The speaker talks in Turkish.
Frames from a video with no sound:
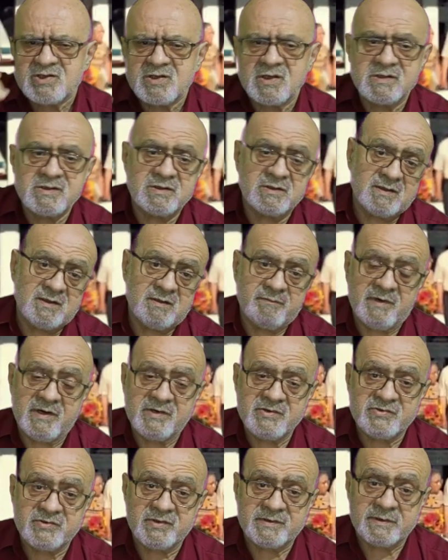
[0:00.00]
yaşında
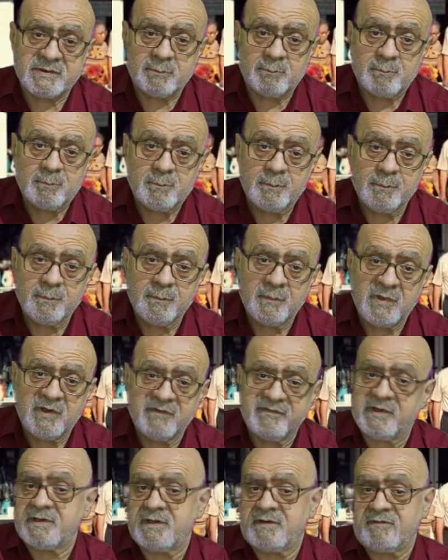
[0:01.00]
başladım
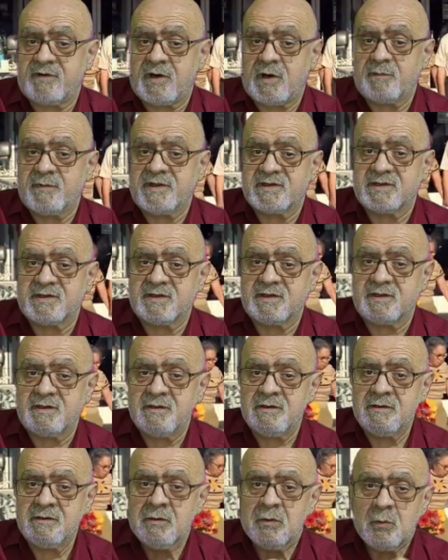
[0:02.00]
ve devam etti.
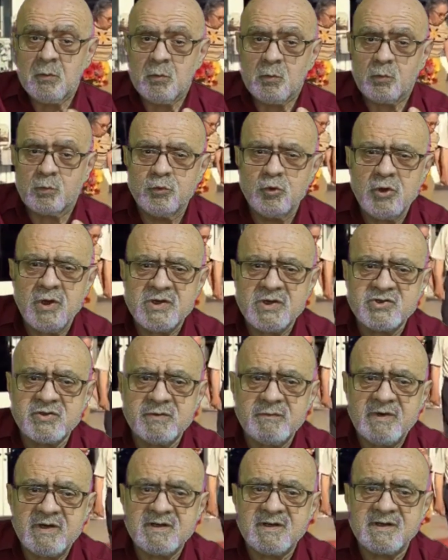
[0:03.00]
Bu
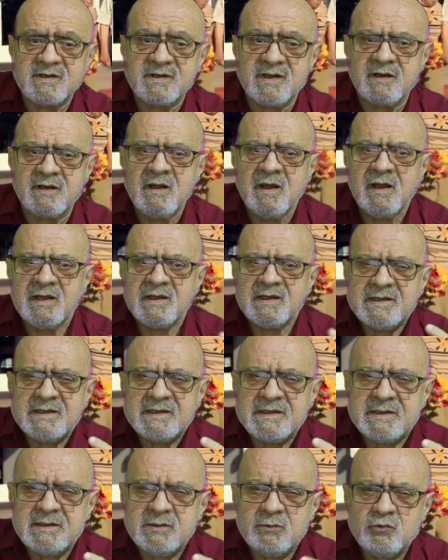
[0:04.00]
yaşıma kadar
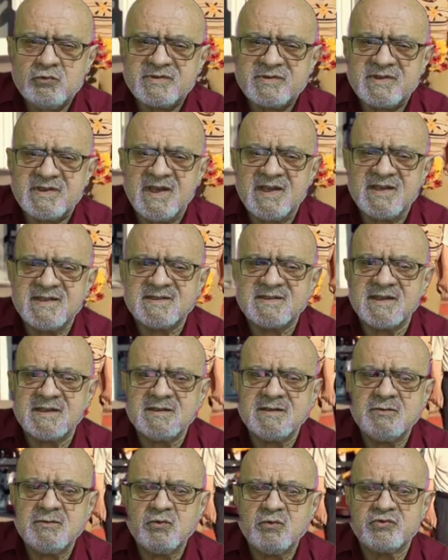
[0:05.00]

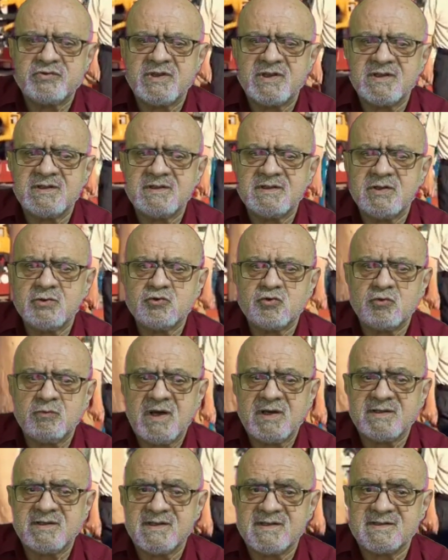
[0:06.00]
280'in üzerinde
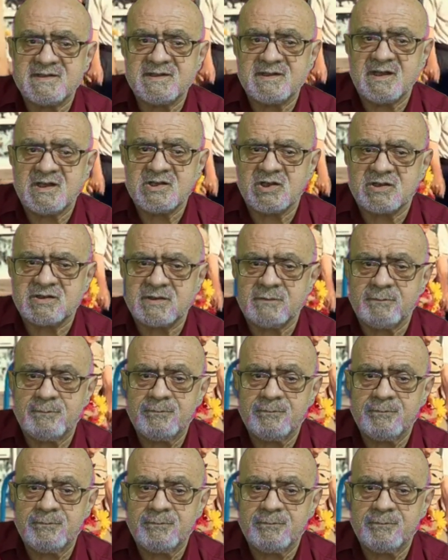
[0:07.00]
cumartesi yaşadım.